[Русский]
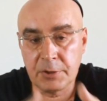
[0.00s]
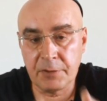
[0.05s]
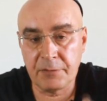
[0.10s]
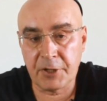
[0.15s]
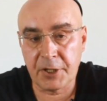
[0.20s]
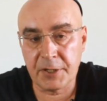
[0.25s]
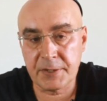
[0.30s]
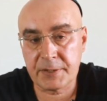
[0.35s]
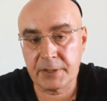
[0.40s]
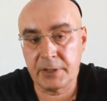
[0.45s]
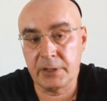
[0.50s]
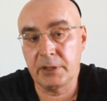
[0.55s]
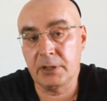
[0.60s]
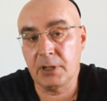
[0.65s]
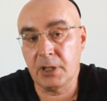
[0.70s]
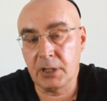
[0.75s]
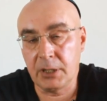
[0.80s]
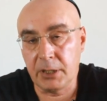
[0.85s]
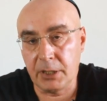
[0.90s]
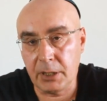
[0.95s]
еврейской
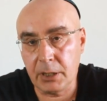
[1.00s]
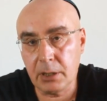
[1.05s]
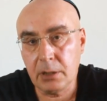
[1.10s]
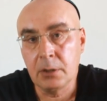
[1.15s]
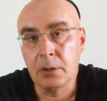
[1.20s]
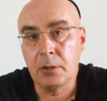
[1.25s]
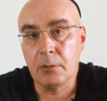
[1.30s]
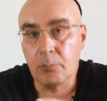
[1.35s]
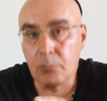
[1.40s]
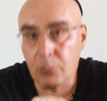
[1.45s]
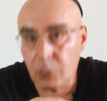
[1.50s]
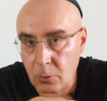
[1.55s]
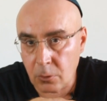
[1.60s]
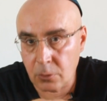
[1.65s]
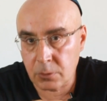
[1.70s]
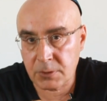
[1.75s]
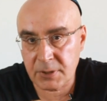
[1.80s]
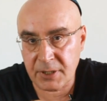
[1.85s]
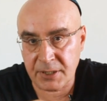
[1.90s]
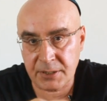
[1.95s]
алии
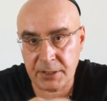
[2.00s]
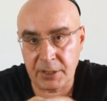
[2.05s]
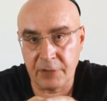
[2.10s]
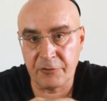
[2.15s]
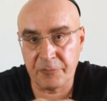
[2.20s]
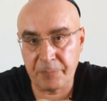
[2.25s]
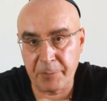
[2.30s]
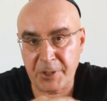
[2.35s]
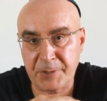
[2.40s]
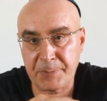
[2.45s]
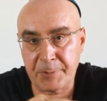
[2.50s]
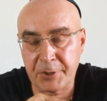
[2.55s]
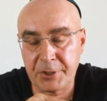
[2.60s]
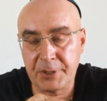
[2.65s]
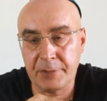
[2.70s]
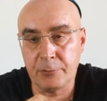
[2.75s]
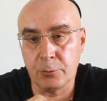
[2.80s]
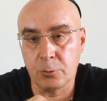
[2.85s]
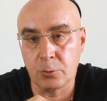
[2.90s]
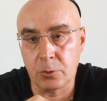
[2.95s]
могут составить в
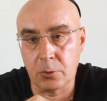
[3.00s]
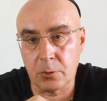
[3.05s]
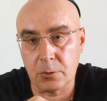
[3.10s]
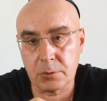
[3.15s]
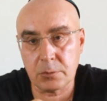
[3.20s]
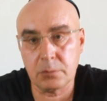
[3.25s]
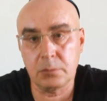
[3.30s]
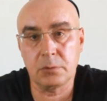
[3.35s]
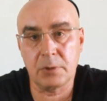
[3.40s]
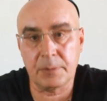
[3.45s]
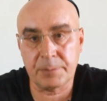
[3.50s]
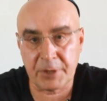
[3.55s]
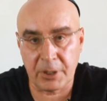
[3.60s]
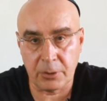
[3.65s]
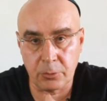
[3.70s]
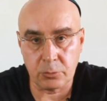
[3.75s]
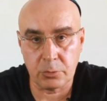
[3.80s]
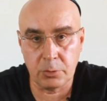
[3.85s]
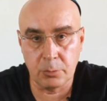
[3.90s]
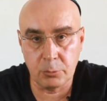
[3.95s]
перспективе угрозу
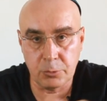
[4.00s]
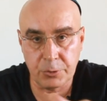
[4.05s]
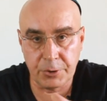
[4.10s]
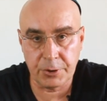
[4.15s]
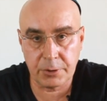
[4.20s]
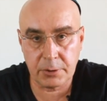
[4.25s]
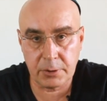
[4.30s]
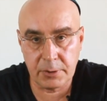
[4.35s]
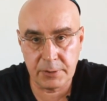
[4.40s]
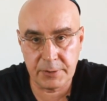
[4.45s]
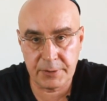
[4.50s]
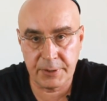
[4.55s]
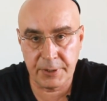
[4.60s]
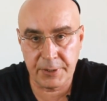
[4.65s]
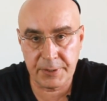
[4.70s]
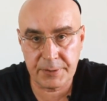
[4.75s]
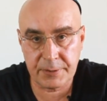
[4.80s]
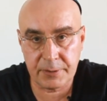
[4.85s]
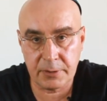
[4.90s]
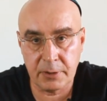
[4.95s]
абсолютному их
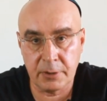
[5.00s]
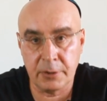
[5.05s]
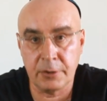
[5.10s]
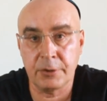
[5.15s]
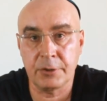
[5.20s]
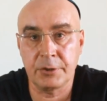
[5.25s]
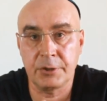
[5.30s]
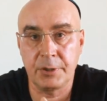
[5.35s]
здесь э,